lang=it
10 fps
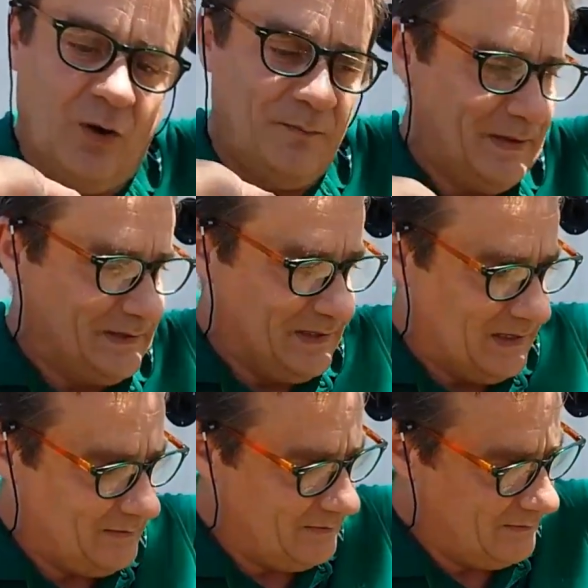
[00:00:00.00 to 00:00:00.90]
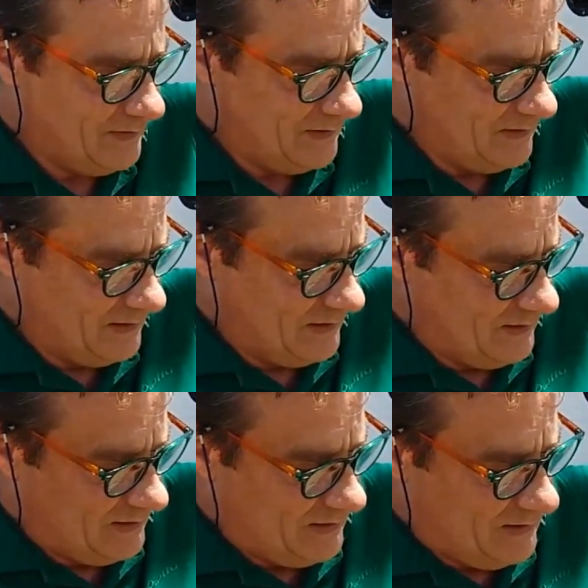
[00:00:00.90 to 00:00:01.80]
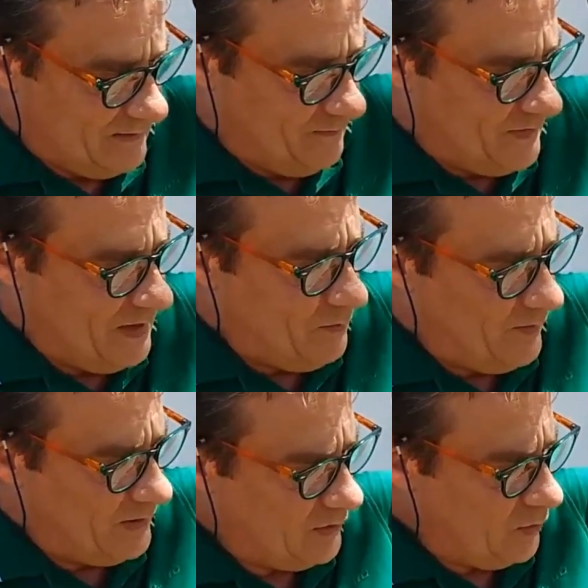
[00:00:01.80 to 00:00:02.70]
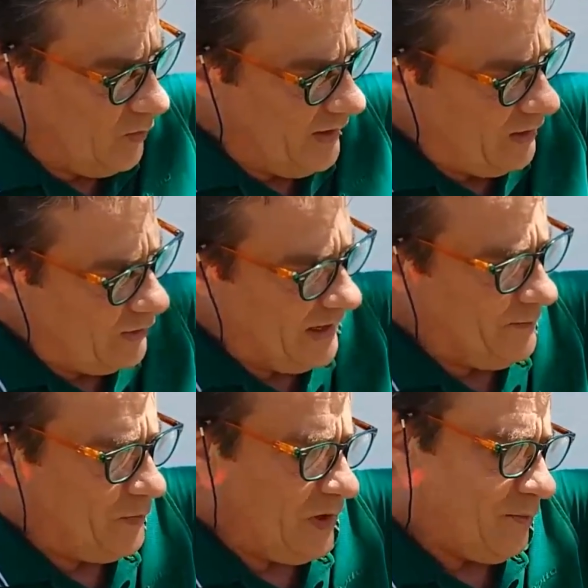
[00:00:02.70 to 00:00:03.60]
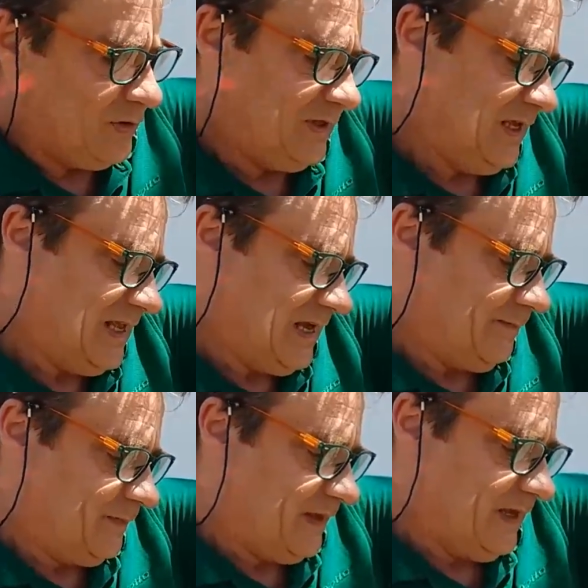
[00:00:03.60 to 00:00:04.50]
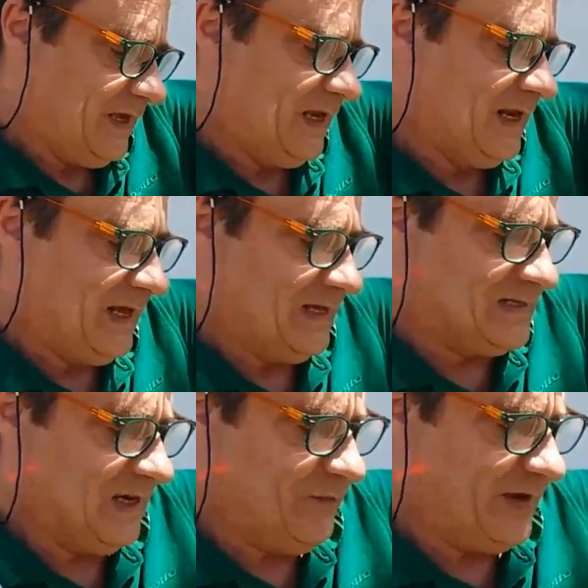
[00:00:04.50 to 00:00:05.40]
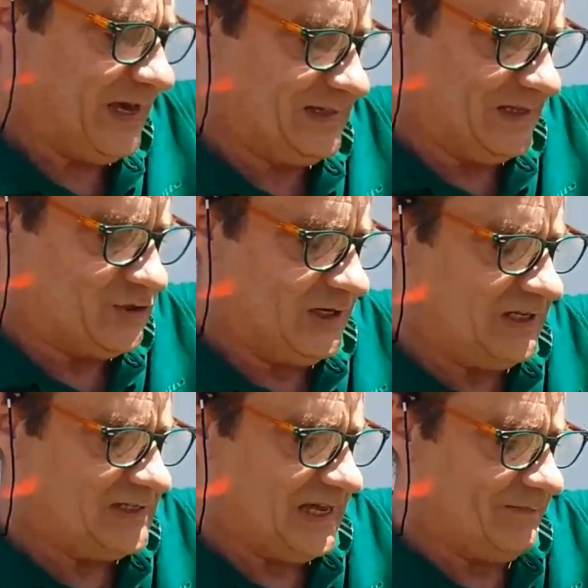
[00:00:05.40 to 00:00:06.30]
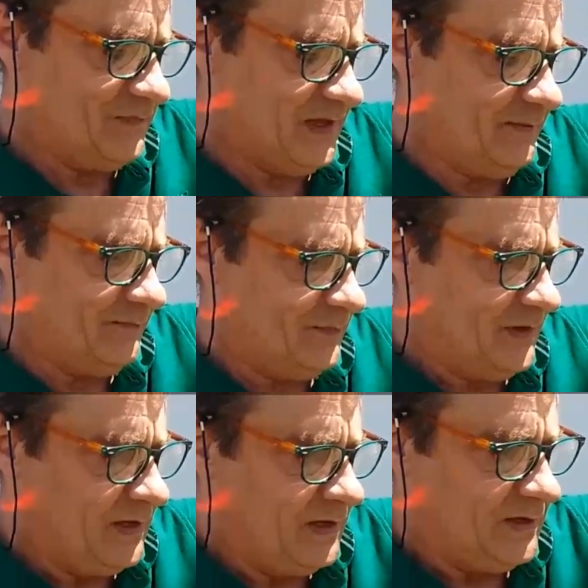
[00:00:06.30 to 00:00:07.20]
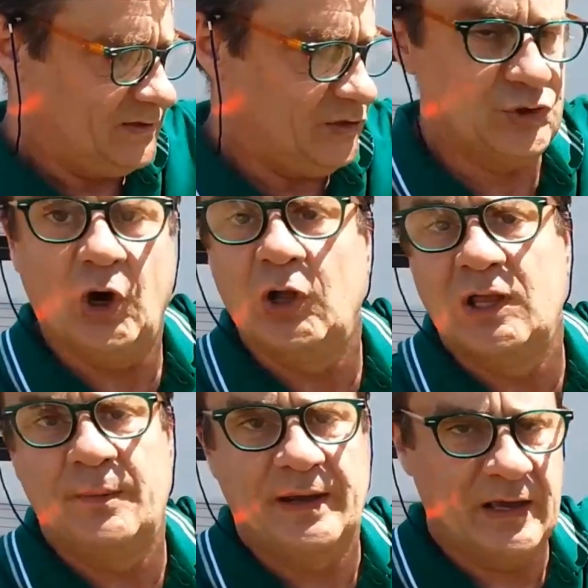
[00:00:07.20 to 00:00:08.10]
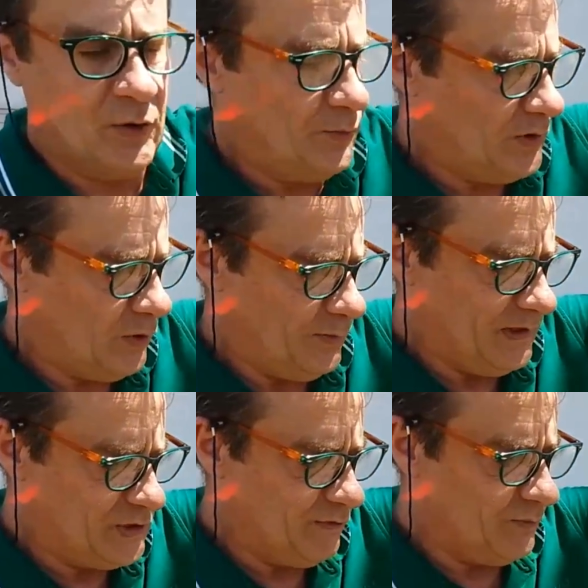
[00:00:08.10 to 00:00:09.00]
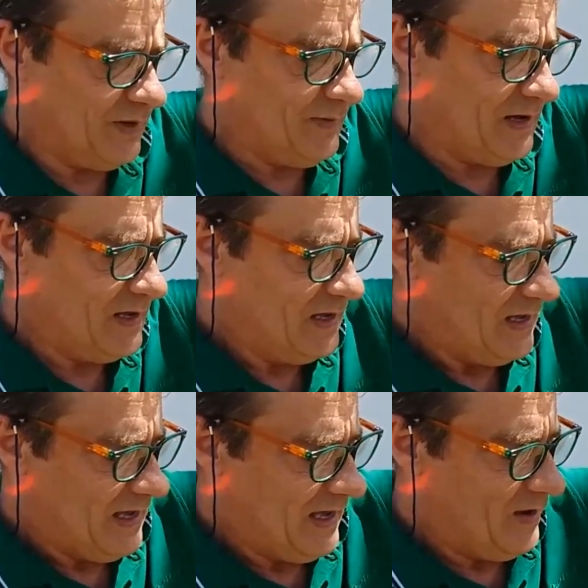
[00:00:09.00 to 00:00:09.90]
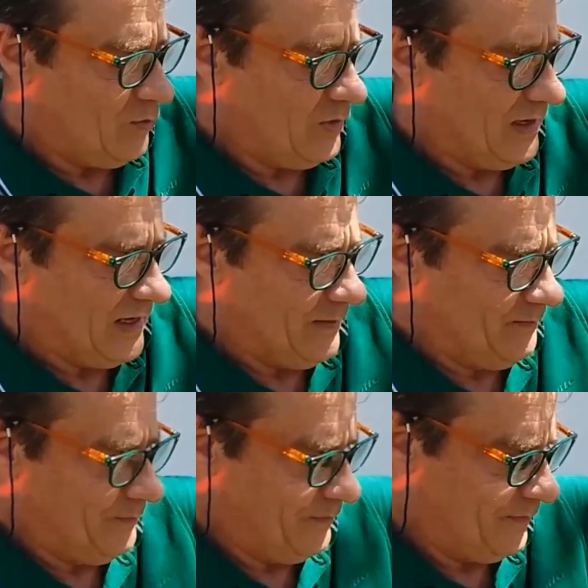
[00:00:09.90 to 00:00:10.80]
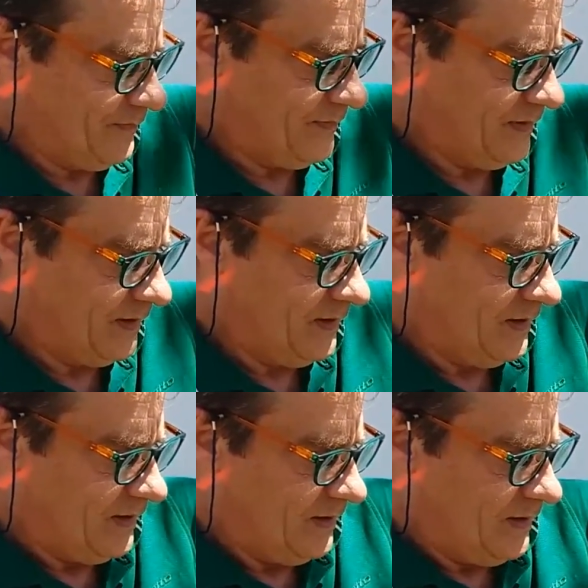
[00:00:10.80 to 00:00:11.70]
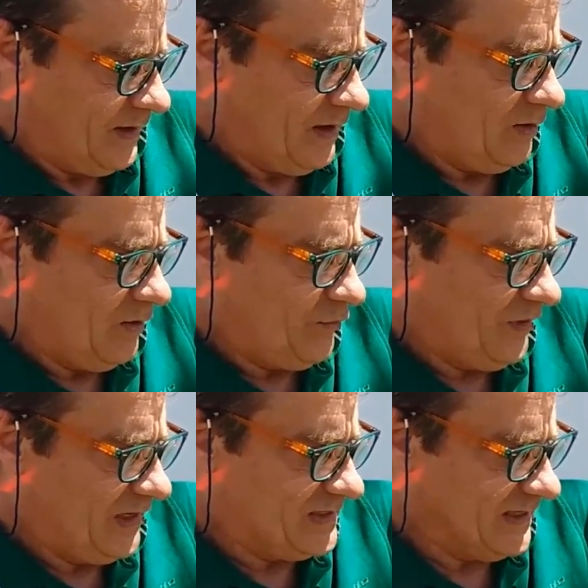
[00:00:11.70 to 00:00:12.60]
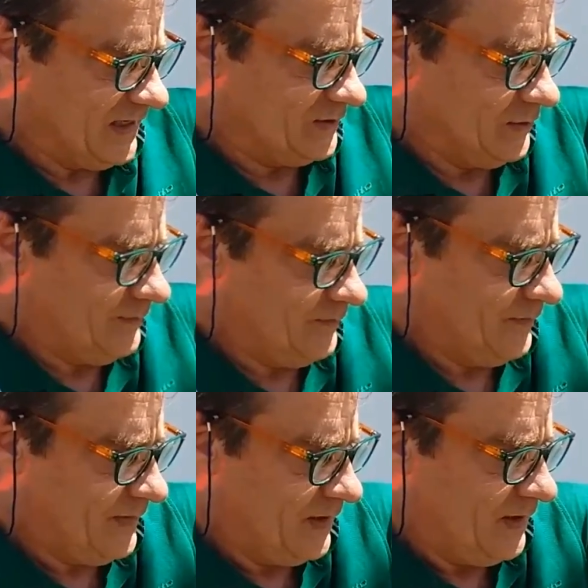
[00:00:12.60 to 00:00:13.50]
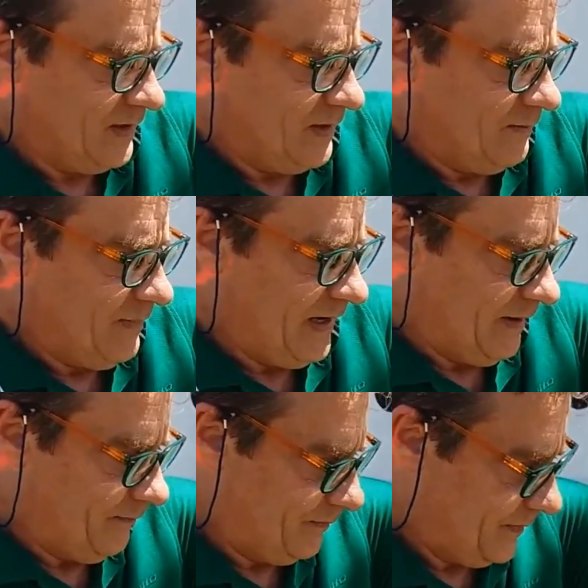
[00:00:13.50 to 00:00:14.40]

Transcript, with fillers: compact. Eh? Nel momento in cui io riempio la bottiglia, il sanificante igienizzante si scioglie, perché comunque, come dicevo prima, è un eh, e non leofilizzato bene